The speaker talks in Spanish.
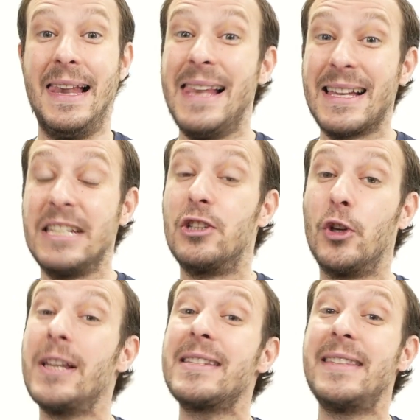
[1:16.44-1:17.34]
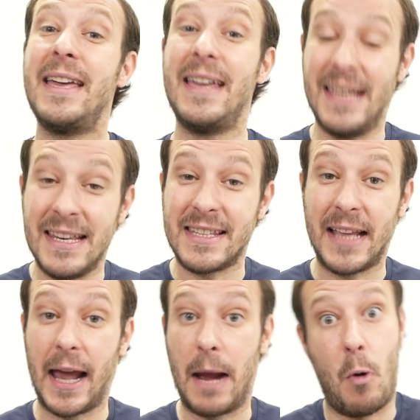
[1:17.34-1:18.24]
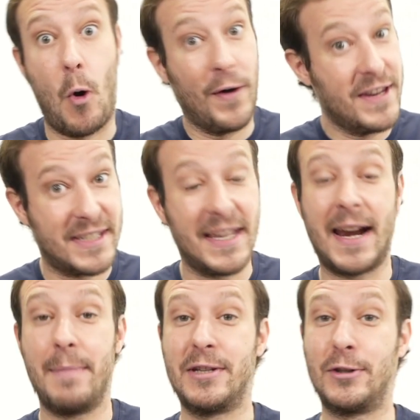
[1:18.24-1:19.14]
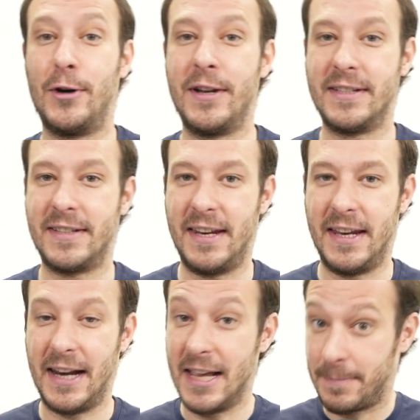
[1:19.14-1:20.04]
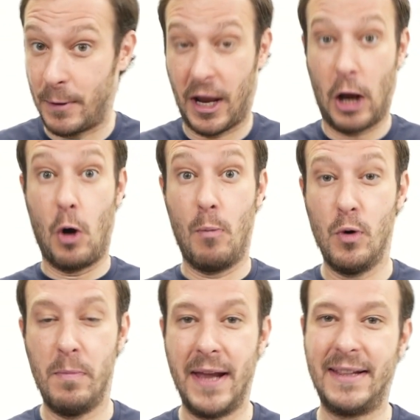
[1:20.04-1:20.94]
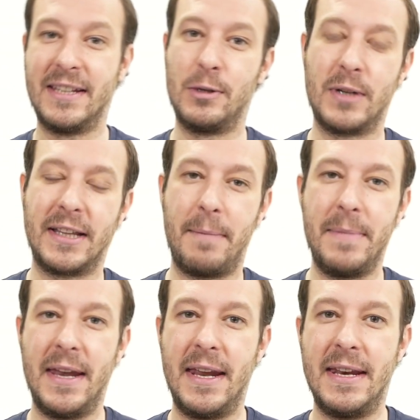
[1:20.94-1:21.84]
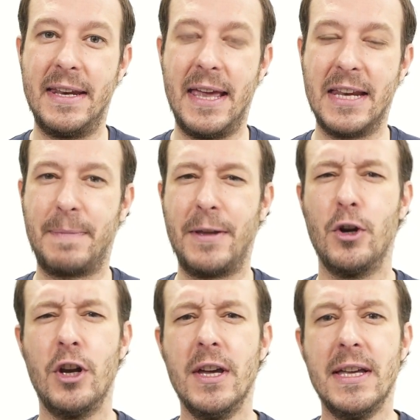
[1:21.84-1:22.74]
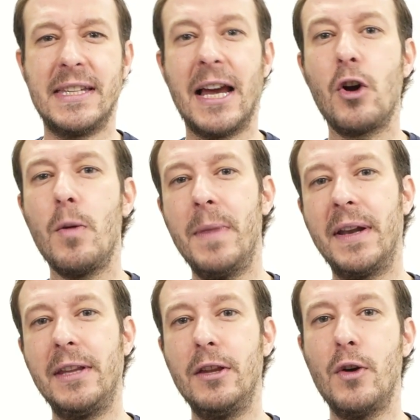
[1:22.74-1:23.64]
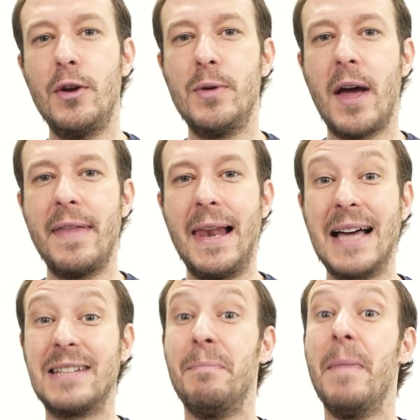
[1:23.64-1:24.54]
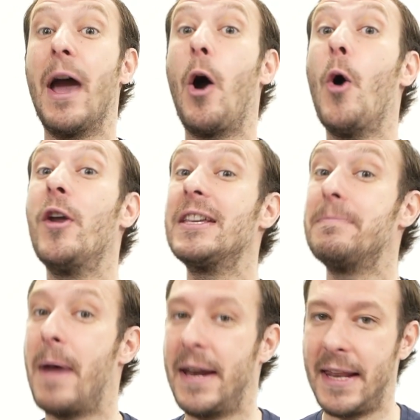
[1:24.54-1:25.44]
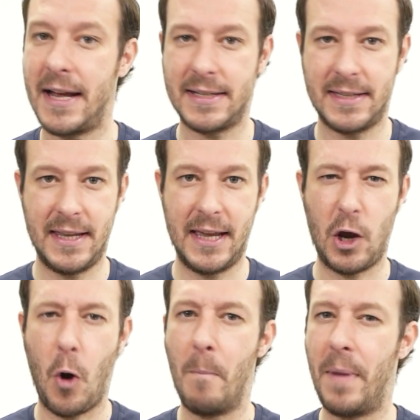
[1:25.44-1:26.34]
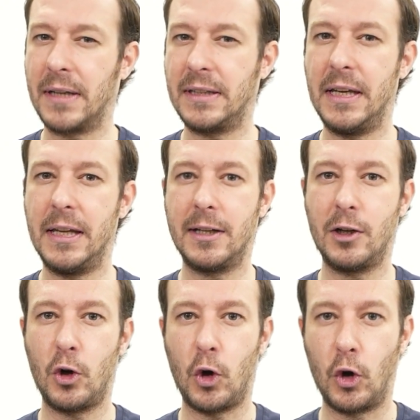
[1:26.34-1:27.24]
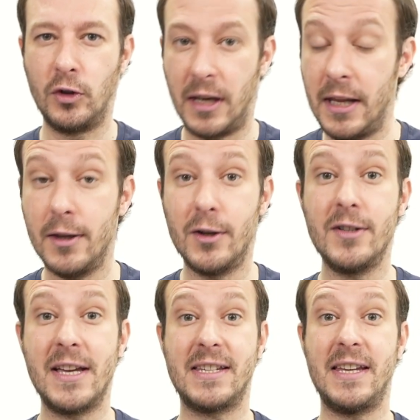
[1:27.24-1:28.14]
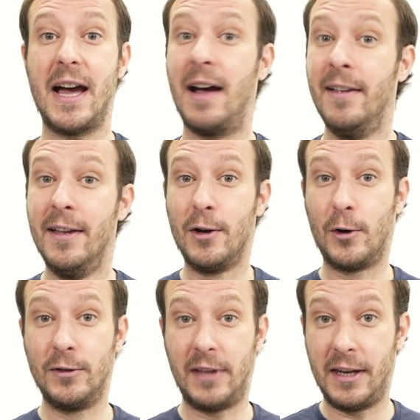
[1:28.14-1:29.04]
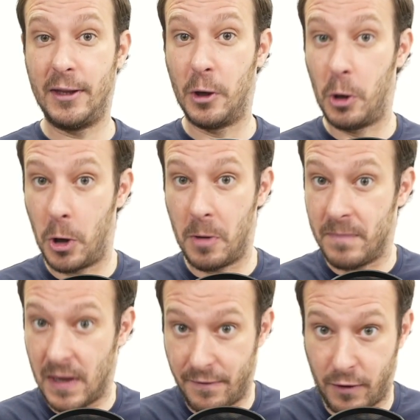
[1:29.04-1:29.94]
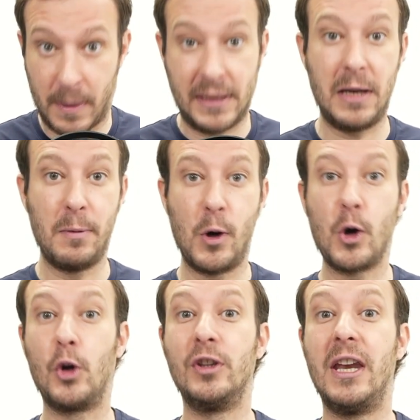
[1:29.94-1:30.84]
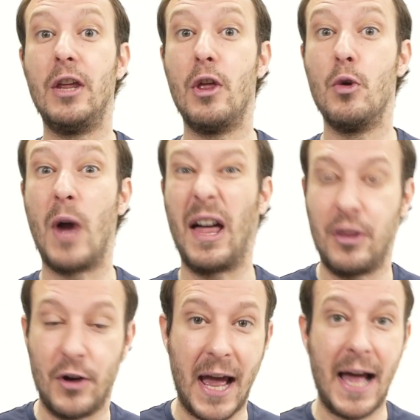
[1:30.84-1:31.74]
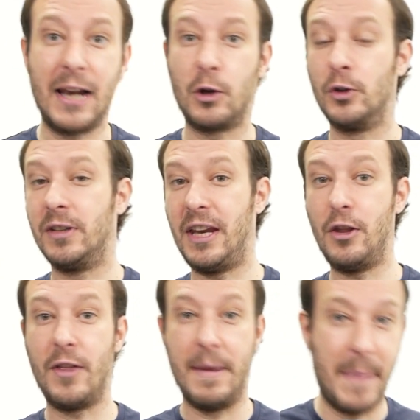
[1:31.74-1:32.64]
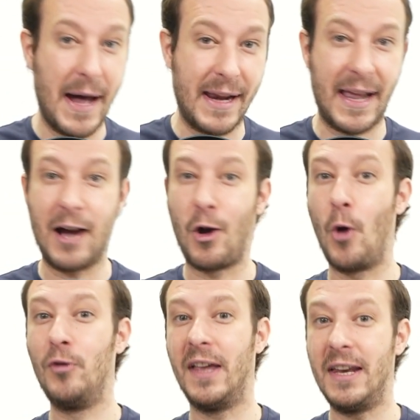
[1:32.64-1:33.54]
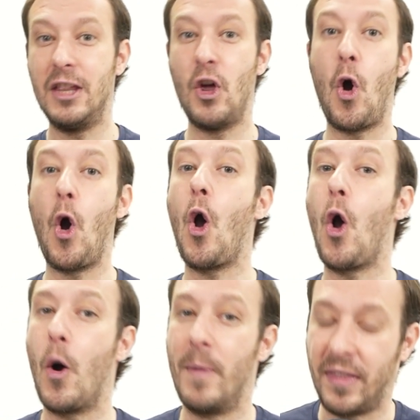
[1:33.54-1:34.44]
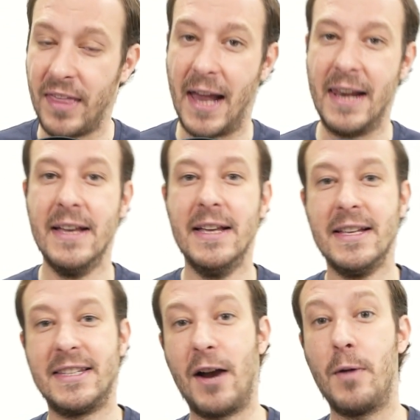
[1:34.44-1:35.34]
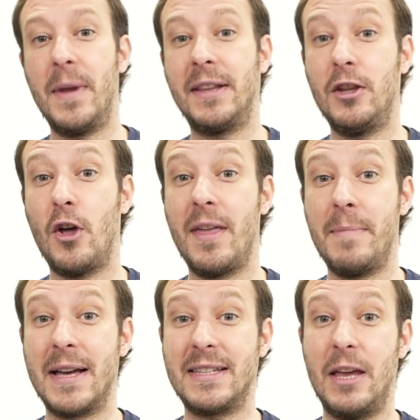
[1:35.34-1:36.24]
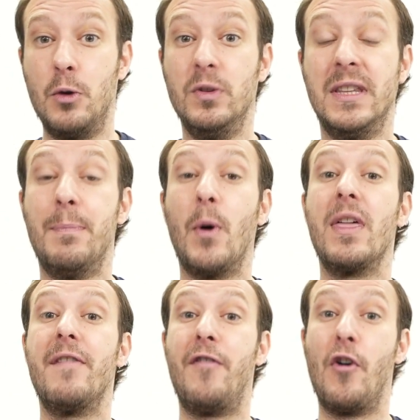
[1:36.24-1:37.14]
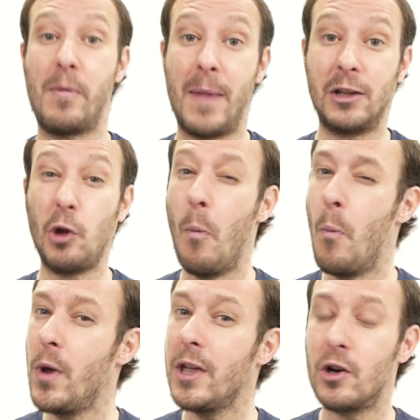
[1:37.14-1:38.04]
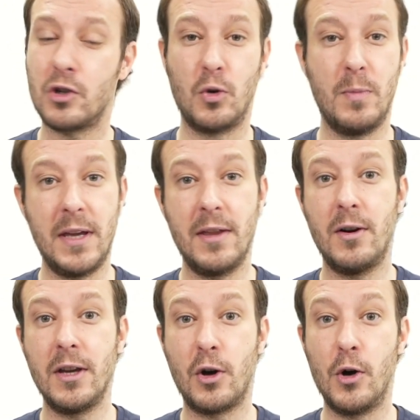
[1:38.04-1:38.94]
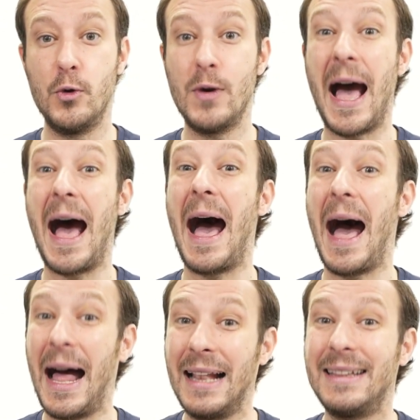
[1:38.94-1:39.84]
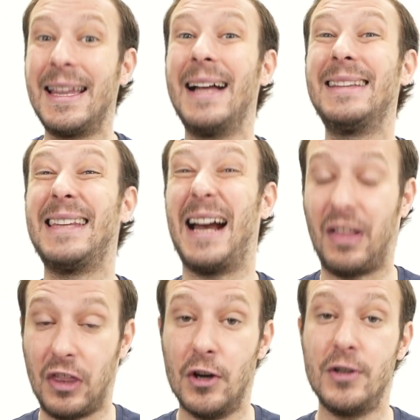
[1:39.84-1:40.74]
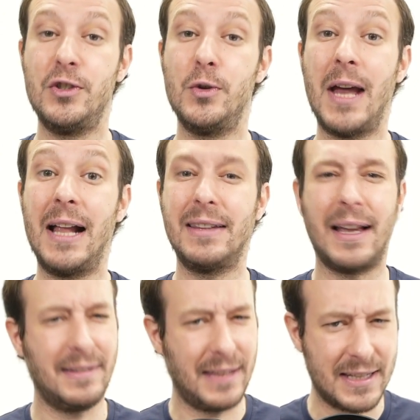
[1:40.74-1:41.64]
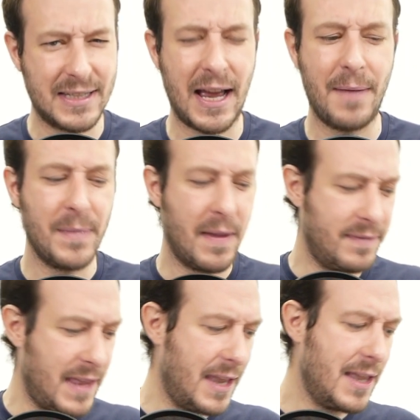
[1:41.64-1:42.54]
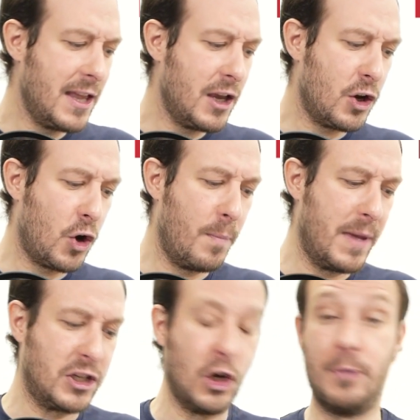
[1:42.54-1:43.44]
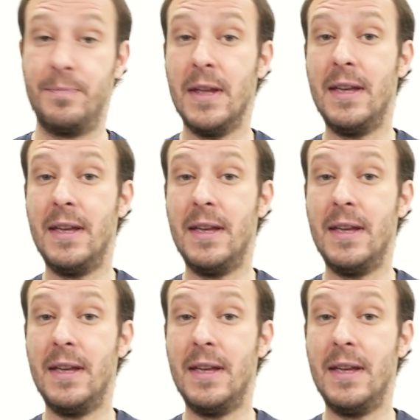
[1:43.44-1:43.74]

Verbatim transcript: Las historias de Instagram o Instagram Stories en inglés, pero que comúnmente se usa también en, español, se han convertido en una de las mejores maneras de compartir contenido, ya sea contenido informativo, contenido educacional, contenido de marca, contenido comercial. Se han convertido además en un tipo de formato muy consumido y con una alta tracción y una alta tasa de conversión.